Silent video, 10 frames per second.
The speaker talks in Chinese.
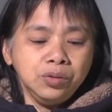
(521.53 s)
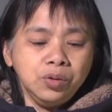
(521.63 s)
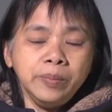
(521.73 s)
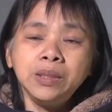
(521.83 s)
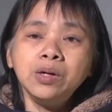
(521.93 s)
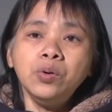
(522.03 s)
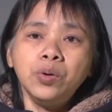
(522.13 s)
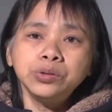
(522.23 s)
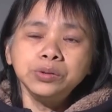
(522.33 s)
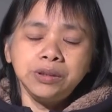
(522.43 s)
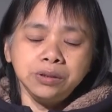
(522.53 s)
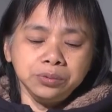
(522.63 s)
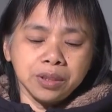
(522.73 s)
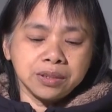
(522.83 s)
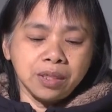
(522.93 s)
我们能够活出基
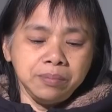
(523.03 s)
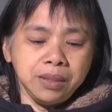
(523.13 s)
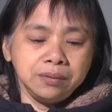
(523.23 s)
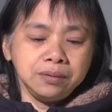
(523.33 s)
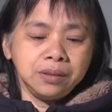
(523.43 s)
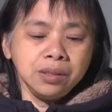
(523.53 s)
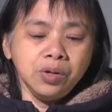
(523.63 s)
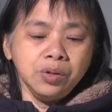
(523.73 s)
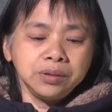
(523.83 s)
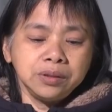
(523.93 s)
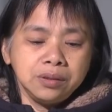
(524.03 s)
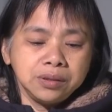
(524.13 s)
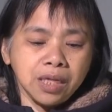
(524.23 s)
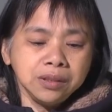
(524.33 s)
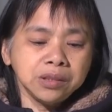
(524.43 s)
督的生命，能够
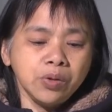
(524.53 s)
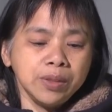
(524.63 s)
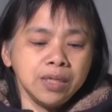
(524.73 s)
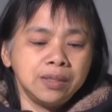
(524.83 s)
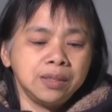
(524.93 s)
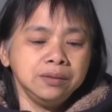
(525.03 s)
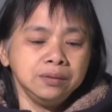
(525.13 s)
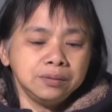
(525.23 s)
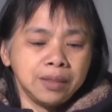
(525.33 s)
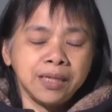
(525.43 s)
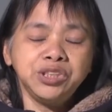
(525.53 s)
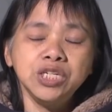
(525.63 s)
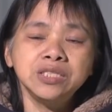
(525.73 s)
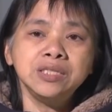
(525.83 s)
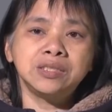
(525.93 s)
向周围的人。来
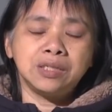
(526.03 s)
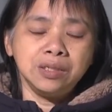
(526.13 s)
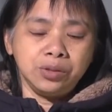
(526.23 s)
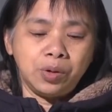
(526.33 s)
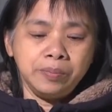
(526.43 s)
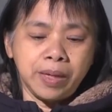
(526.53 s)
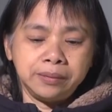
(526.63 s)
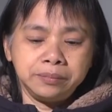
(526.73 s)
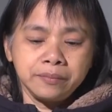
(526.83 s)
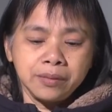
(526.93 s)
见证神的荣美，